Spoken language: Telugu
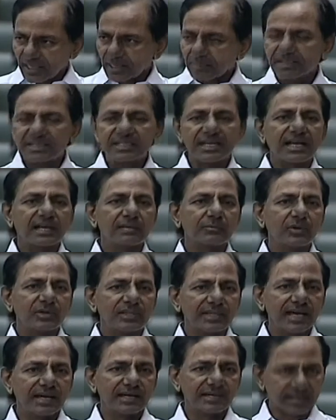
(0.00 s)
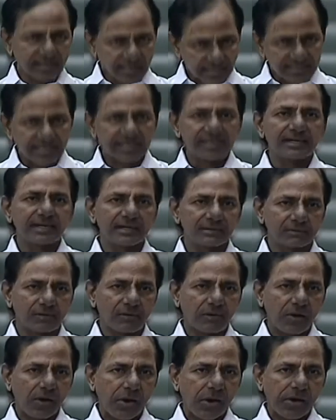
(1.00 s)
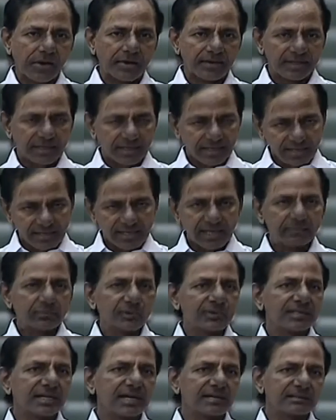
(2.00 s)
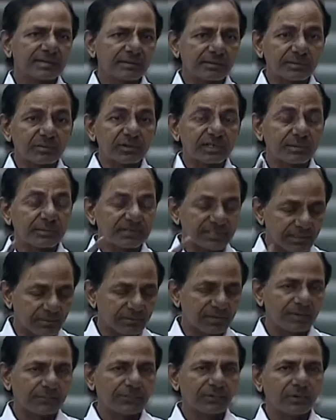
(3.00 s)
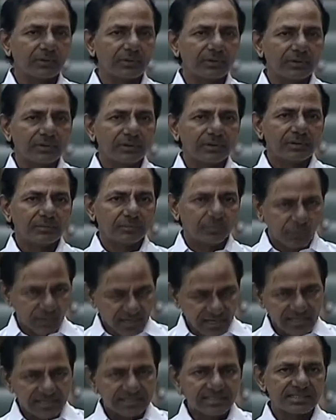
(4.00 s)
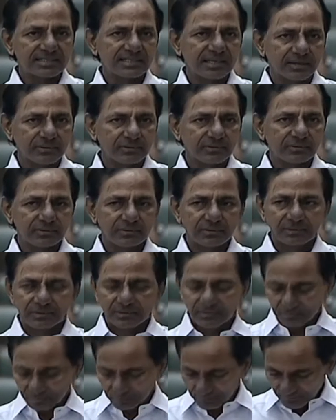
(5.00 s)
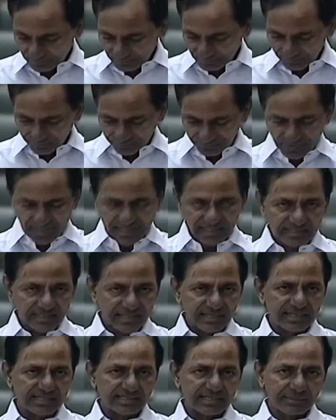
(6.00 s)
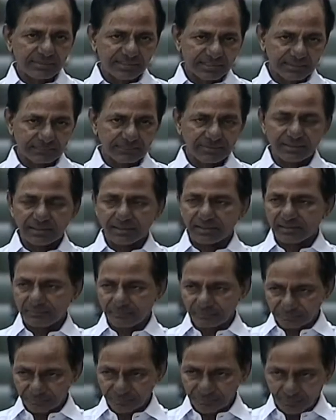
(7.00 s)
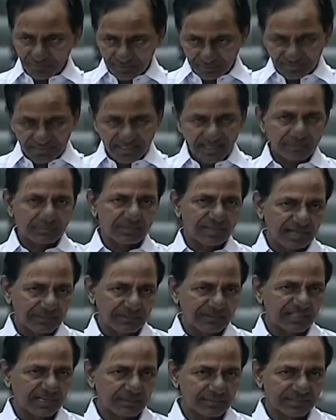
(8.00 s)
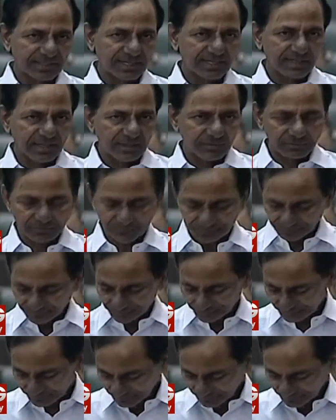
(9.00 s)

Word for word: ప్రధానమంత్రి గారిని మోదీ గారిని నేను కలిసి అడిగినాను అయ్యా మోదీ గారు తమరు ముఖ్యమంత్రి ఉన్నప్పుడు పోరాటం చేసినారు అది రిలీజ్ చేయమని చెప్పి ఇవాళ మీరే ప్రధానమంత్రి అయినారు